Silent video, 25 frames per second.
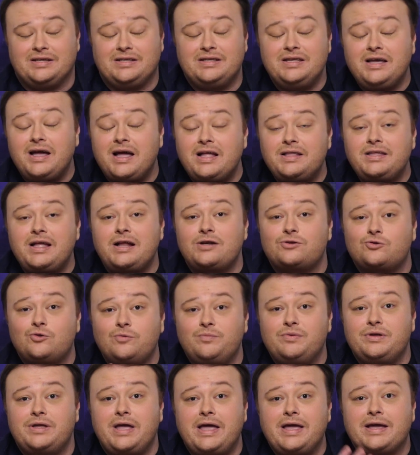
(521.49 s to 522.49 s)
не хотят,
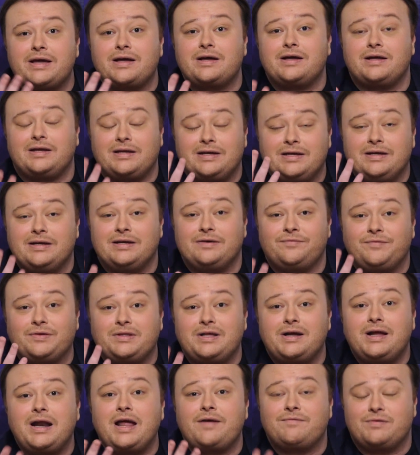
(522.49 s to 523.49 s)
чтобы я их э,
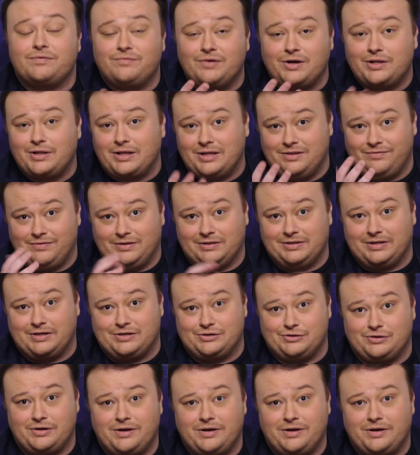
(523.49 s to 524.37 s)
фотографии выкладывал даже.